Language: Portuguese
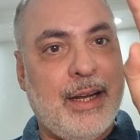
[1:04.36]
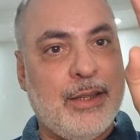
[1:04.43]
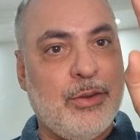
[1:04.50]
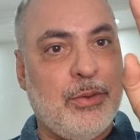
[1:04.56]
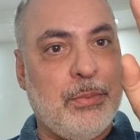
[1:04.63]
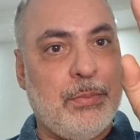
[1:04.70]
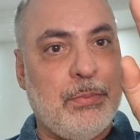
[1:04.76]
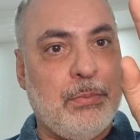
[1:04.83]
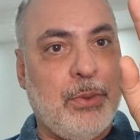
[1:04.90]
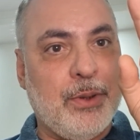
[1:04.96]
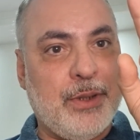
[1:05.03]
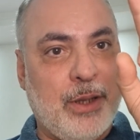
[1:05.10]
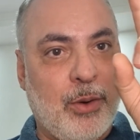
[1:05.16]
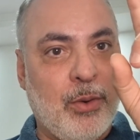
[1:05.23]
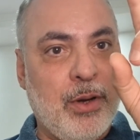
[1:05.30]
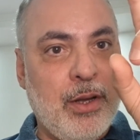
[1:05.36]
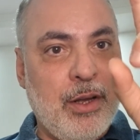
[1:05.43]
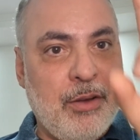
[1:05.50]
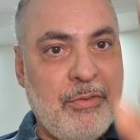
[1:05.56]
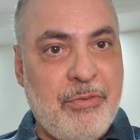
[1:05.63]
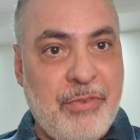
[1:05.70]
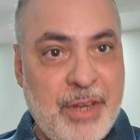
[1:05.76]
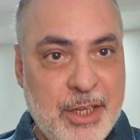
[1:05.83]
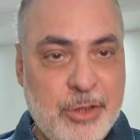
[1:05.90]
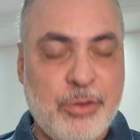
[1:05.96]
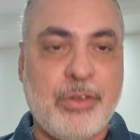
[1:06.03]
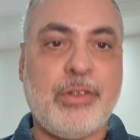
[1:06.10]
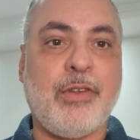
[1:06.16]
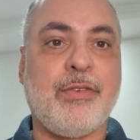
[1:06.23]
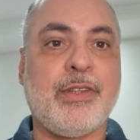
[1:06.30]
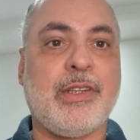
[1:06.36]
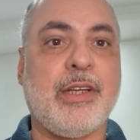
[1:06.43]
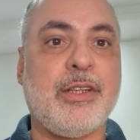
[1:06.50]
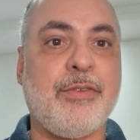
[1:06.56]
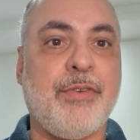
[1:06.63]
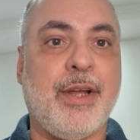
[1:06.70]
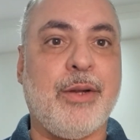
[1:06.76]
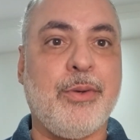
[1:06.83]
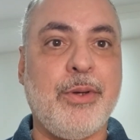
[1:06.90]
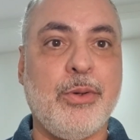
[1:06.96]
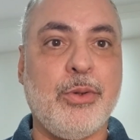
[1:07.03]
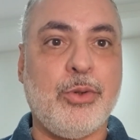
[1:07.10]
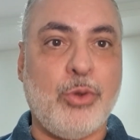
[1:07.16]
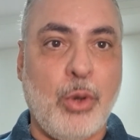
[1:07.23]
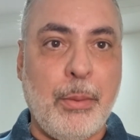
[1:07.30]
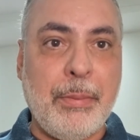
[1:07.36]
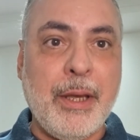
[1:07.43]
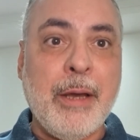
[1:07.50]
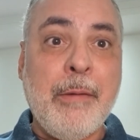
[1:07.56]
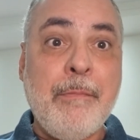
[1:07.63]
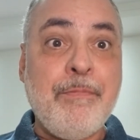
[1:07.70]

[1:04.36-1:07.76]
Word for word: lá no botão vídeo, se você tiver no YouTube,